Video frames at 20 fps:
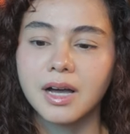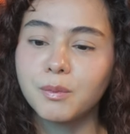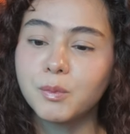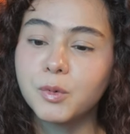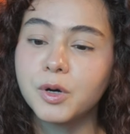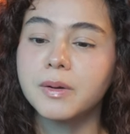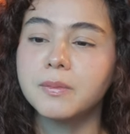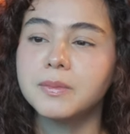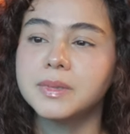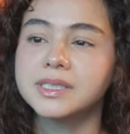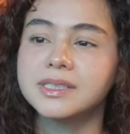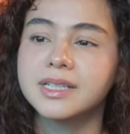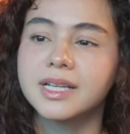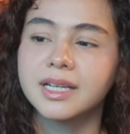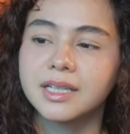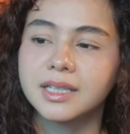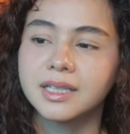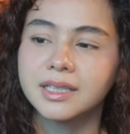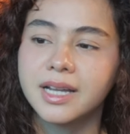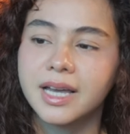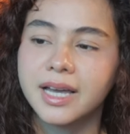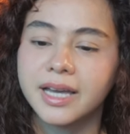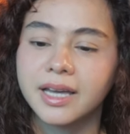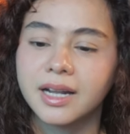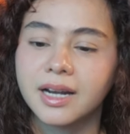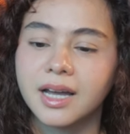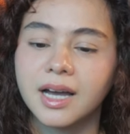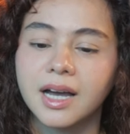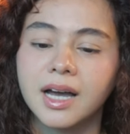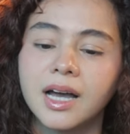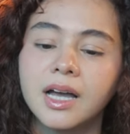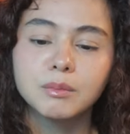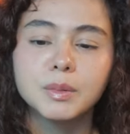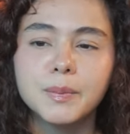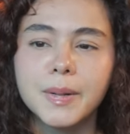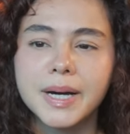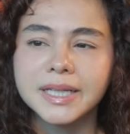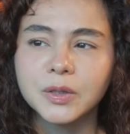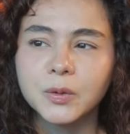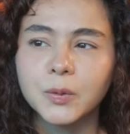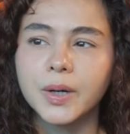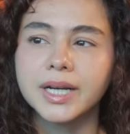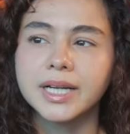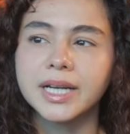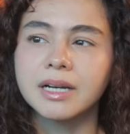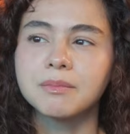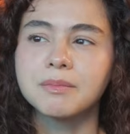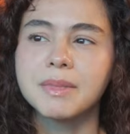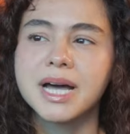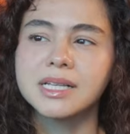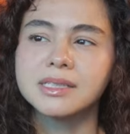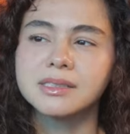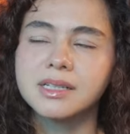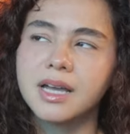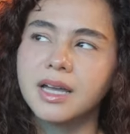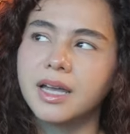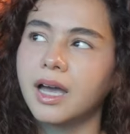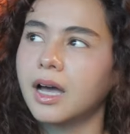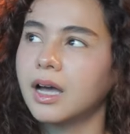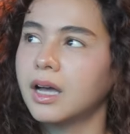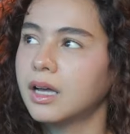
kamu habis dari daerah bebatuan yang basah ya?